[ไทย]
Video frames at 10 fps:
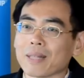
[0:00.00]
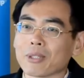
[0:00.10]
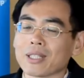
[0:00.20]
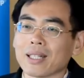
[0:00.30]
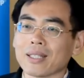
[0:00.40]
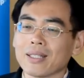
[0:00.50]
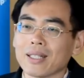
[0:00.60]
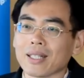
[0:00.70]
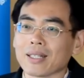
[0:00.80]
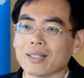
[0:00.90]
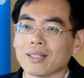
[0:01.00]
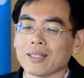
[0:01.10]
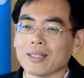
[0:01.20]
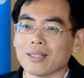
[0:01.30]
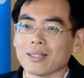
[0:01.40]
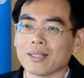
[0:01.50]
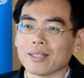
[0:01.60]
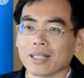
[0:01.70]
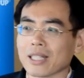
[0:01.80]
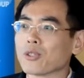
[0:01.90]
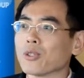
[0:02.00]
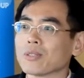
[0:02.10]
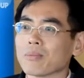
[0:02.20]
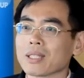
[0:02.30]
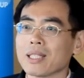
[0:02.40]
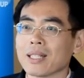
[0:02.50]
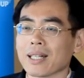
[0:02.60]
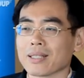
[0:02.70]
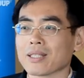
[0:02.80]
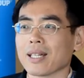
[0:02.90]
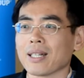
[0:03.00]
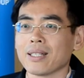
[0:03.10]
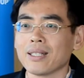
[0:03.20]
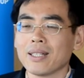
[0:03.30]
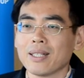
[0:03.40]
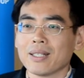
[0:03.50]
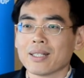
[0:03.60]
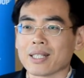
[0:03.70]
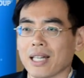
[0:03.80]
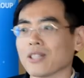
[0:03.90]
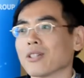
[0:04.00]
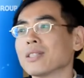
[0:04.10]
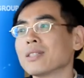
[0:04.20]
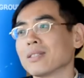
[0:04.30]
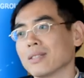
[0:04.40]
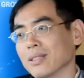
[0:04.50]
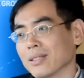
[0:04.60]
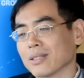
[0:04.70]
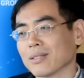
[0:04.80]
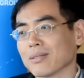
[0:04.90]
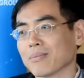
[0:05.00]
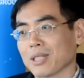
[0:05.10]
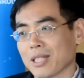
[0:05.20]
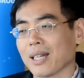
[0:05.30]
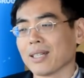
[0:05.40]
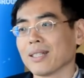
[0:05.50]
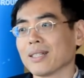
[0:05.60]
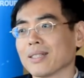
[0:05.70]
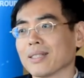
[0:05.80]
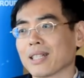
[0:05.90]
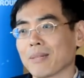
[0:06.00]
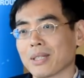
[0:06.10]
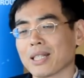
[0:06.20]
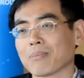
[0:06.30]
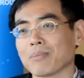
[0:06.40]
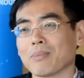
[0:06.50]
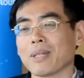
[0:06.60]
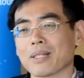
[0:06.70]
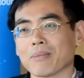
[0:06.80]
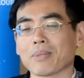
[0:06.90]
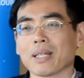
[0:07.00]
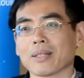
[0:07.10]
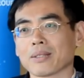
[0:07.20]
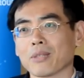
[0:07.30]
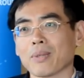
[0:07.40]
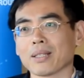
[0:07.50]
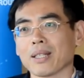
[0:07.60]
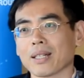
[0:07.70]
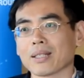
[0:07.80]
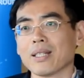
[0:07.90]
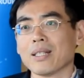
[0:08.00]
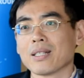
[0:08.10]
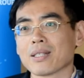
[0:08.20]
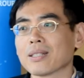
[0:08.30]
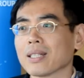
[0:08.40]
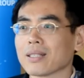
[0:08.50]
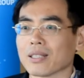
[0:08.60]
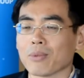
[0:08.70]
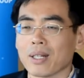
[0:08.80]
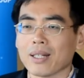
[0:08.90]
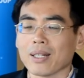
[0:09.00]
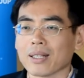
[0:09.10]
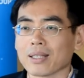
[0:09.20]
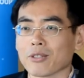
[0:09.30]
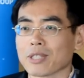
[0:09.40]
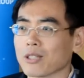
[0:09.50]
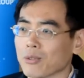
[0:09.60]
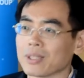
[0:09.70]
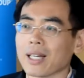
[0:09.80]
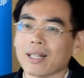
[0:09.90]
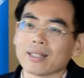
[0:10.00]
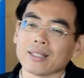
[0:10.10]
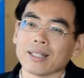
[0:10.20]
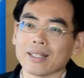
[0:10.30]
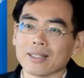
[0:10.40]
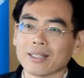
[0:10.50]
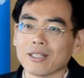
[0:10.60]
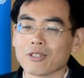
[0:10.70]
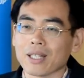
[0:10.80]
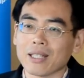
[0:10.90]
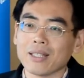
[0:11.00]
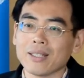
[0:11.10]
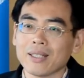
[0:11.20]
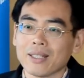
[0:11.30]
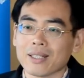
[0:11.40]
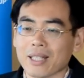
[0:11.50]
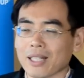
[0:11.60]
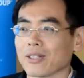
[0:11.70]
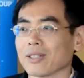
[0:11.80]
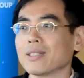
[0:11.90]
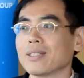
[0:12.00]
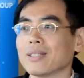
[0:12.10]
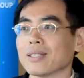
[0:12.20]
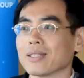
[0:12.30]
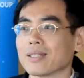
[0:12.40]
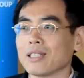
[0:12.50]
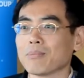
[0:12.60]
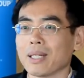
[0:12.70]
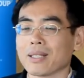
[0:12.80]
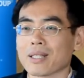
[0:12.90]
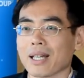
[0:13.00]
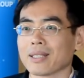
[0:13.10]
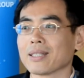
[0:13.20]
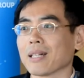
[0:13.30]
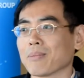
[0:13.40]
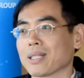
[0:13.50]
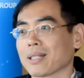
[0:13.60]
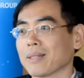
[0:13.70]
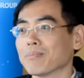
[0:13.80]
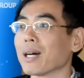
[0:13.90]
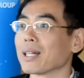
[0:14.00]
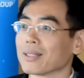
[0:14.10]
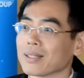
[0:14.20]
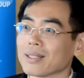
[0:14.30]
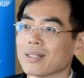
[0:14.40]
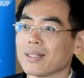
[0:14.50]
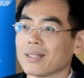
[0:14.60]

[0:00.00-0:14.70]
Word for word: นะครับเพราะฉะนั้นเนี่ยหลายหลายคนบางทีก็อาจจะใช้สารหล่อลื่นอื่นมาใช้นะครับในการมีเพศสัมพันธ์ทางทวารหนัก ซึ่งถ้าเกิดว่าเราใช้ถุงยางเนี่ยแล้วเราใช้สารหล่อลื่นที่เป็นสารที่ทำมาจากน้ำมัน